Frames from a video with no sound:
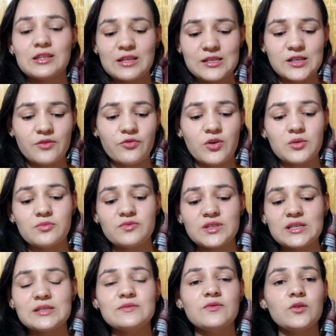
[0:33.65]
dessa forma,
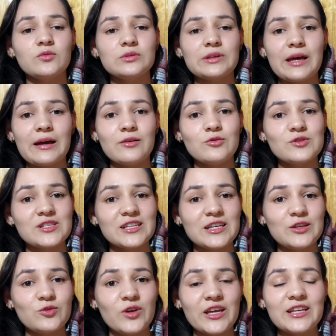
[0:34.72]
vocês vão estar tá
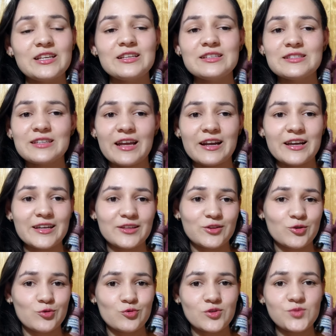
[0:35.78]
conseguindo aí estar ganhando
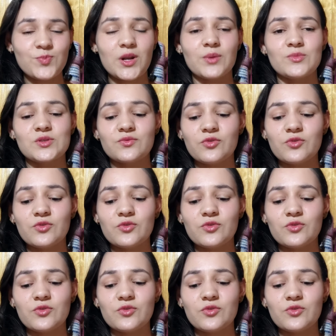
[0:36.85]
alguns prêmios.